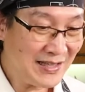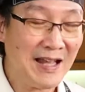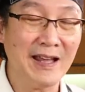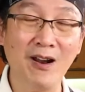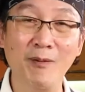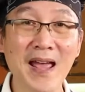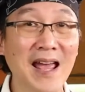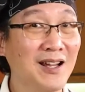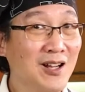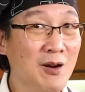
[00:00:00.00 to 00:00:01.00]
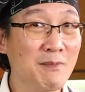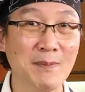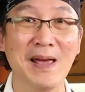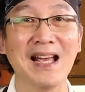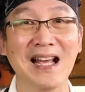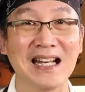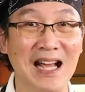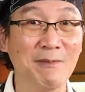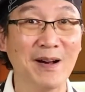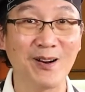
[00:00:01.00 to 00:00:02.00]
แต่เห็ดหอมแห้งก็ไม่แพ้กัน
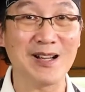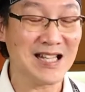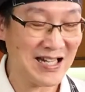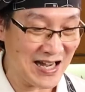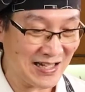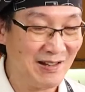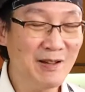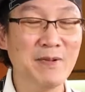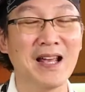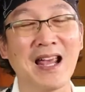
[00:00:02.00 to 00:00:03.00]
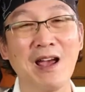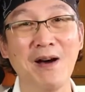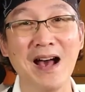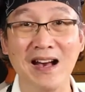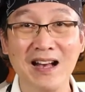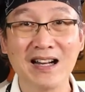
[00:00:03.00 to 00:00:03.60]
ครับอร่อยเช่นกันเพียงแค่ว่า